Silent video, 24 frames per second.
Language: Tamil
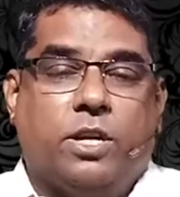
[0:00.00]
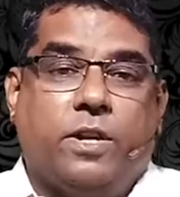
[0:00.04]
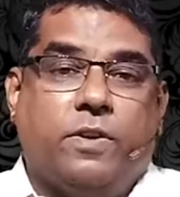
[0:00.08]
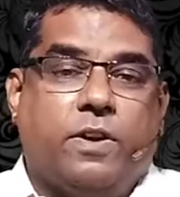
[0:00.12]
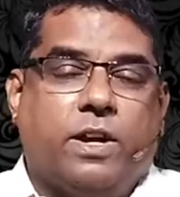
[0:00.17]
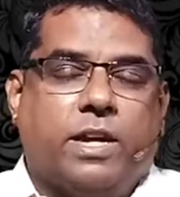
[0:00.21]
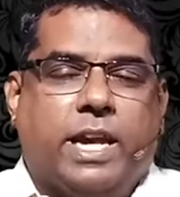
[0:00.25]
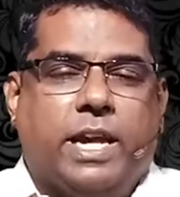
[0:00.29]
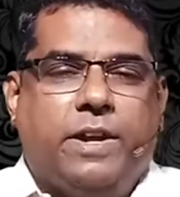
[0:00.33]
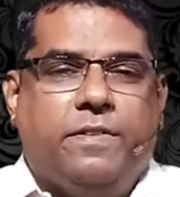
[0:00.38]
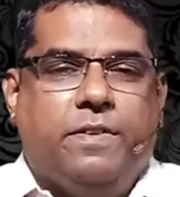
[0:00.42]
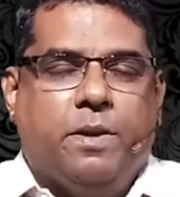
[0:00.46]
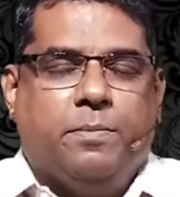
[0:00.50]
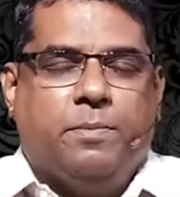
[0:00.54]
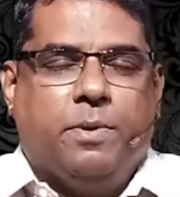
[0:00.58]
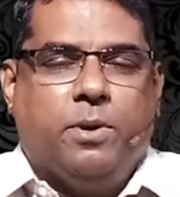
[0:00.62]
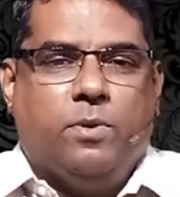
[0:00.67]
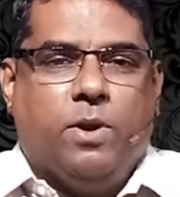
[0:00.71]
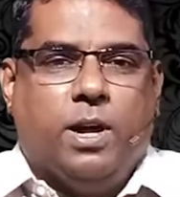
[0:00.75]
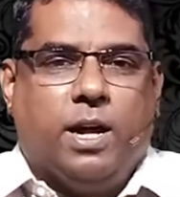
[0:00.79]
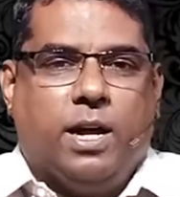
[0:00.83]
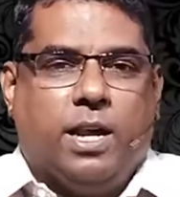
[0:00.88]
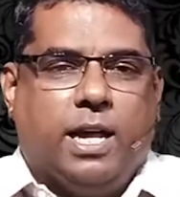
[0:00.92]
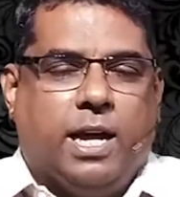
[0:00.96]
இவங்க
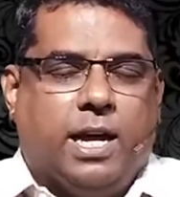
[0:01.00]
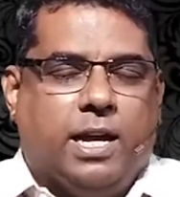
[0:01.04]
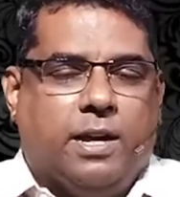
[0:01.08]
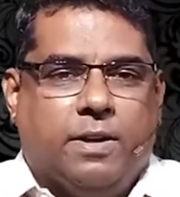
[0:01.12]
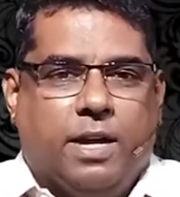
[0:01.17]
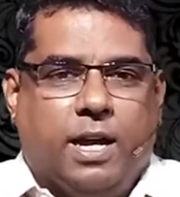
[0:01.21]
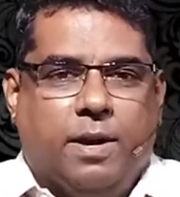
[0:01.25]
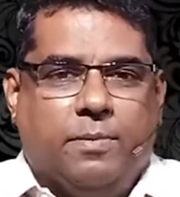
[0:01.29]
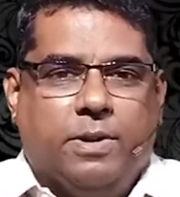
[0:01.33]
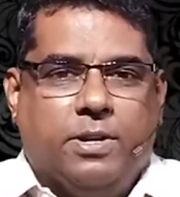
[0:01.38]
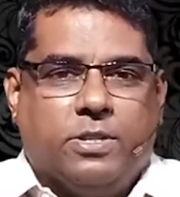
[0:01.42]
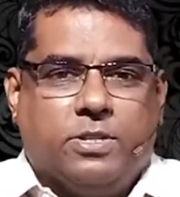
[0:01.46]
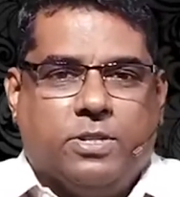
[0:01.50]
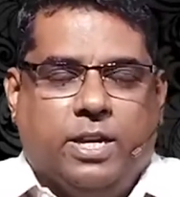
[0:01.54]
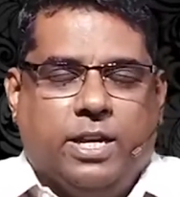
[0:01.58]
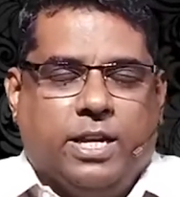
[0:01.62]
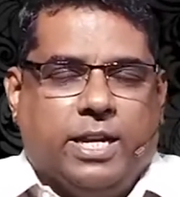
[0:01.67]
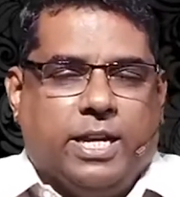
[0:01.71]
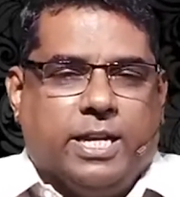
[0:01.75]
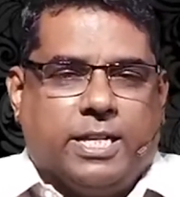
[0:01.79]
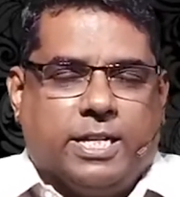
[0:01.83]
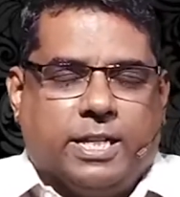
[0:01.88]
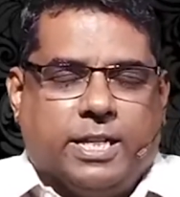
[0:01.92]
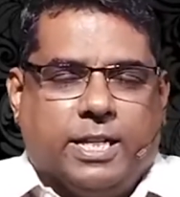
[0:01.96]
கைவிடப்படுவாங்களா அப்படின்னு சொல்லி
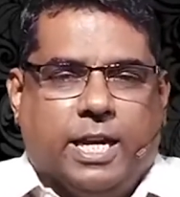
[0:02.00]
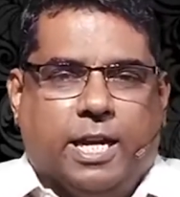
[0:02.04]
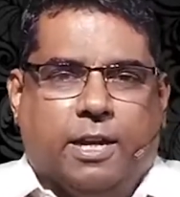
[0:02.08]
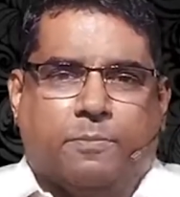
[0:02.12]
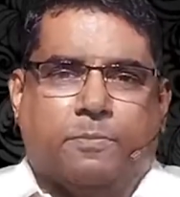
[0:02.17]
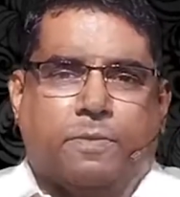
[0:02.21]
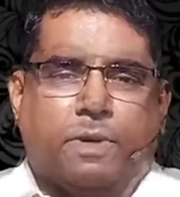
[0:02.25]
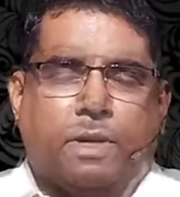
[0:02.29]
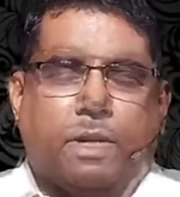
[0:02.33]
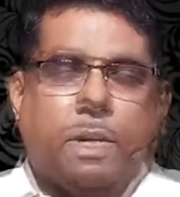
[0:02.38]
கேட்டிருக்கிறாங்க